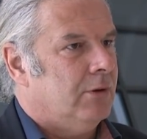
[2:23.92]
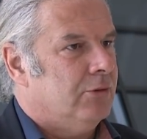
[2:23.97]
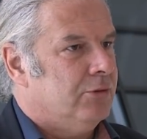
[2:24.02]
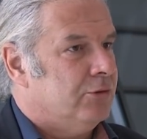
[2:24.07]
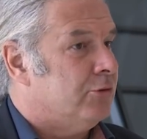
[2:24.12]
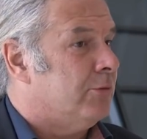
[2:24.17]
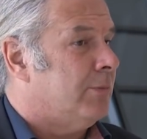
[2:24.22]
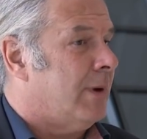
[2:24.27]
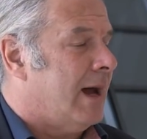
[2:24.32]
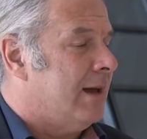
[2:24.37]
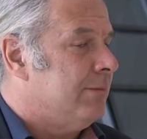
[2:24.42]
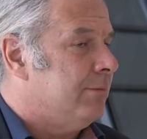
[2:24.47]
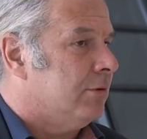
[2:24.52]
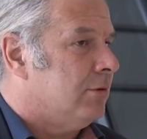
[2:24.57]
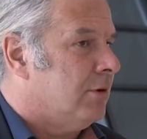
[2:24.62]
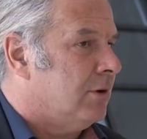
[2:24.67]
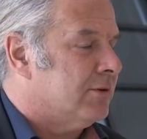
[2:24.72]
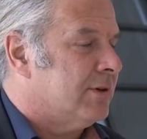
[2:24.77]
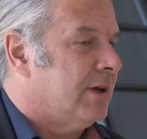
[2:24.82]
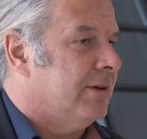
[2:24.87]
und zum
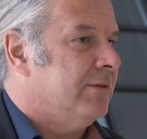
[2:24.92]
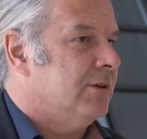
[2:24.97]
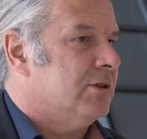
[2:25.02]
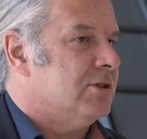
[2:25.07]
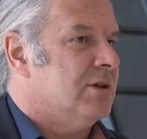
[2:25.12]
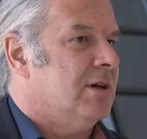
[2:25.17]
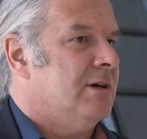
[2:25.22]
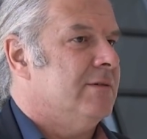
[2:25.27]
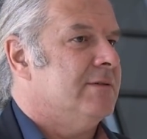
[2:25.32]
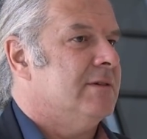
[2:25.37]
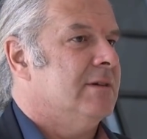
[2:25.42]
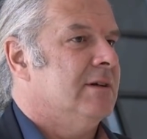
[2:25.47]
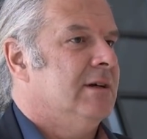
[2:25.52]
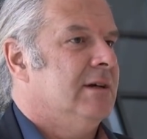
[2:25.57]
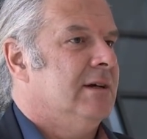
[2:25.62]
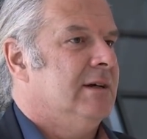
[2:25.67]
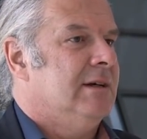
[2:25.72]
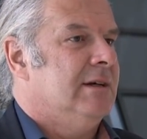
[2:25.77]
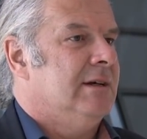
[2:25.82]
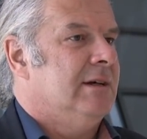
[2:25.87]
Einbruch auch der Wirtschaft,
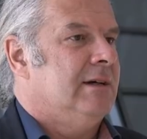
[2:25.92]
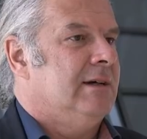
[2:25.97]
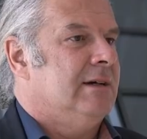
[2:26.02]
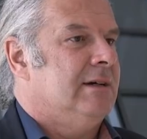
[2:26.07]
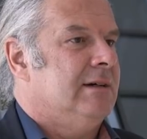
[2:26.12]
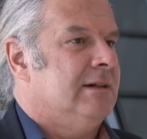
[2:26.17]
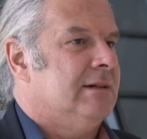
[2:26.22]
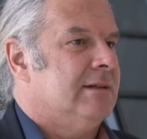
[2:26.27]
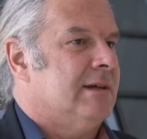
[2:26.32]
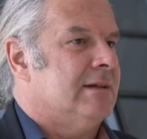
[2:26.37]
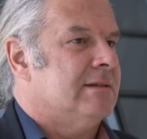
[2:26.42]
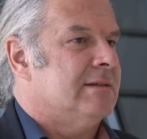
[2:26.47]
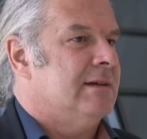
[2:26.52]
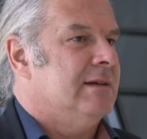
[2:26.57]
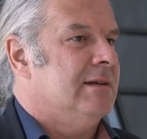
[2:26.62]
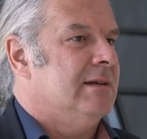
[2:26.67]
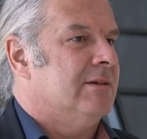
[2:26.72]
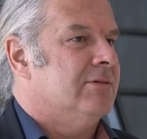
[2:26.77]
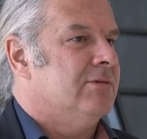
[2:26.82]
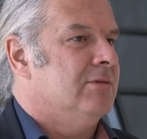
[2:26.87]
äh, dass
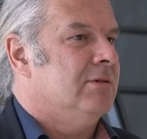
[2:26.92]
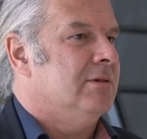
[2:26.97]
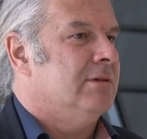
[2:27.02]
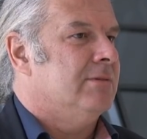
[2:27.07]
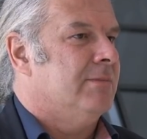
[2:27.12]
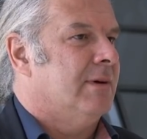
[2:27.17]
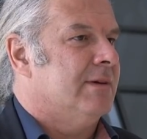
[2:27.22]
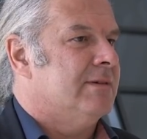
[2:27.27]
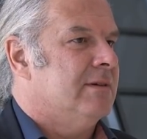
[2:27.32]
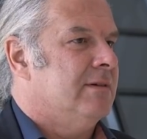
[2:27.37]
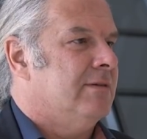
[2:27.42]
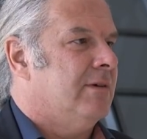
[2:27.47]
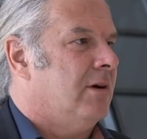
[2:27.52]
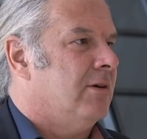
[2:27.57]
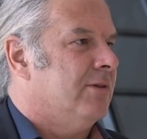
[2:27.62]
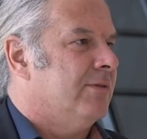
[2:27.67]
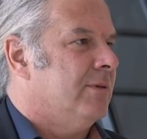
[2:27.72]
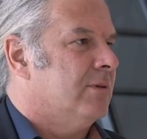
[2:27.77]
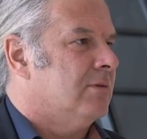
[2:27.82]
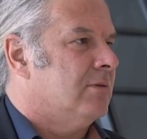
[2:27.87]
die natürlich massive
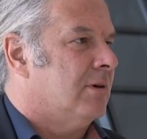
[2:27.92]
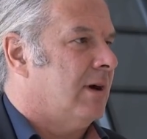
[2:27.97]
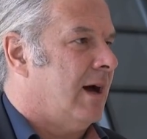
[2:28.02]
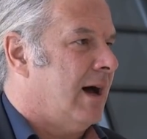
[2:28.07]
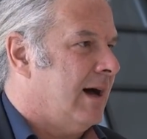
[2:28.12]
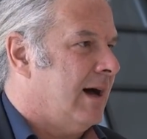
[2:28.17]
Auswirkungen